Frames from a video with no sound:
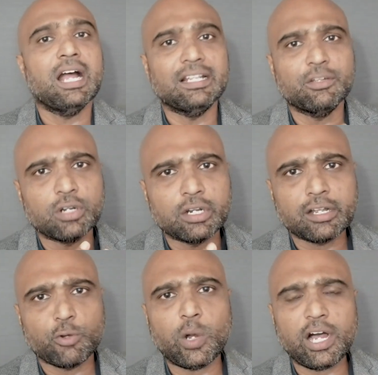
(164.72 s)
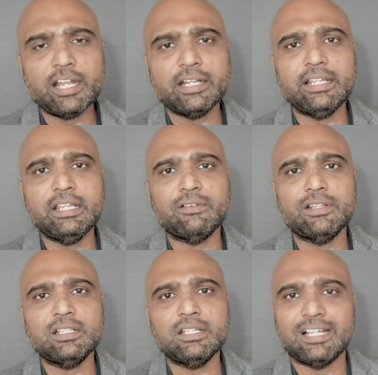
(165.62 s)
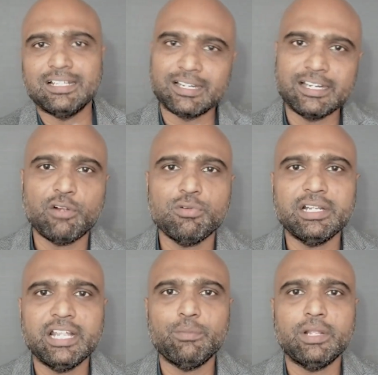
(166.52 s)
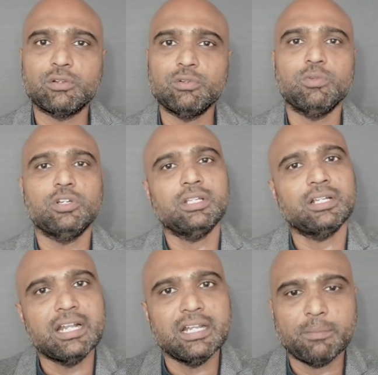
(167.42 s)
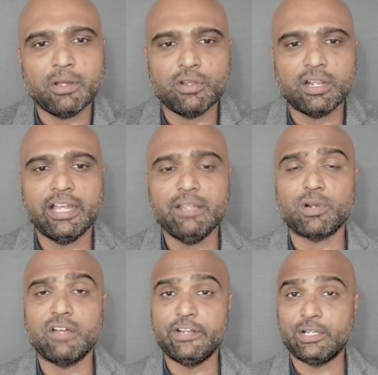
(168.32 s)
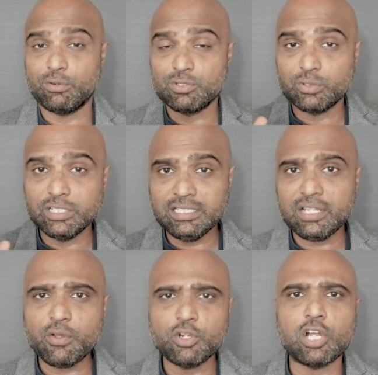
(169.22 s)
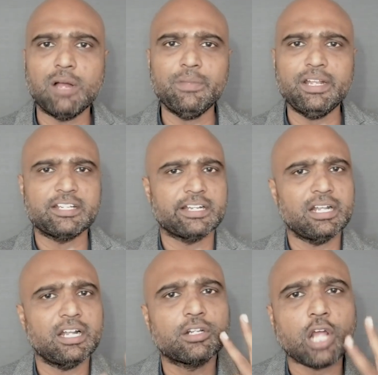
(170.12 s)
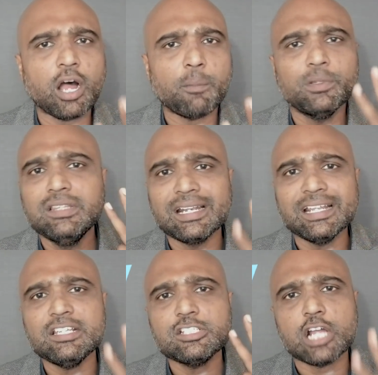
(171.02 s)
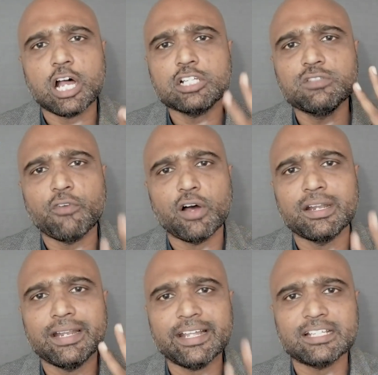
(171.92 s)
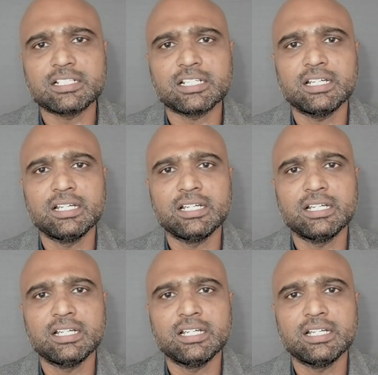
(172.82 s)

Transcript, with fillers: அந்த ஒரு குவாலிட்டி வந்து அந்த ரினவுண்டு நேமில் இருக்கும்போது கண்டிப்பாக ஒரு ஹை ப்ராஃபிட் வரும் ஸோ இந்த ஒரு காம்பினேஷனில் டாப் த்ரீ ஸ்டாக்ஸ் ஃபார் நெக்ஸ்ட்